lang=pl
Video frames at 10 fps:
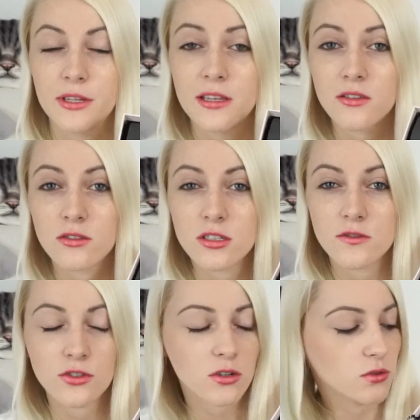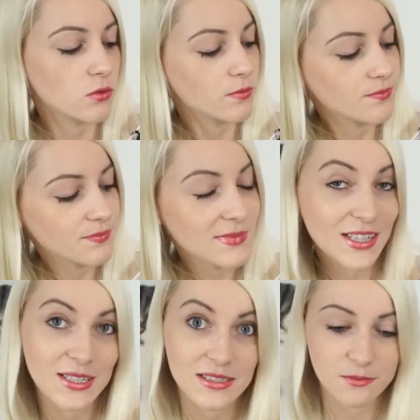Piękno jest w środku.
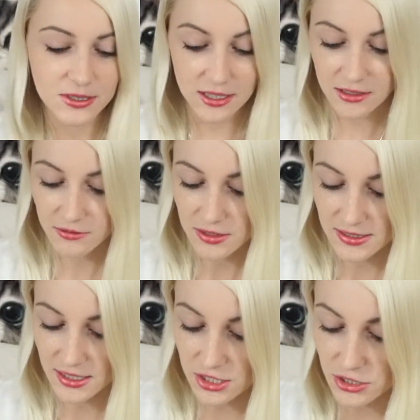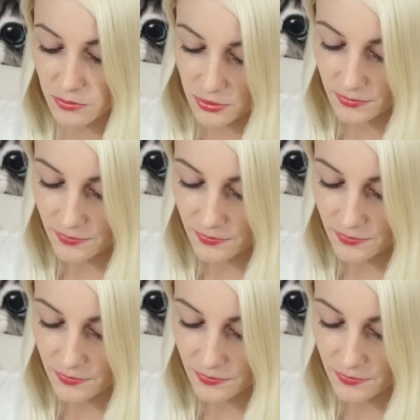Tak jest napisane, więc zajrzyjmy.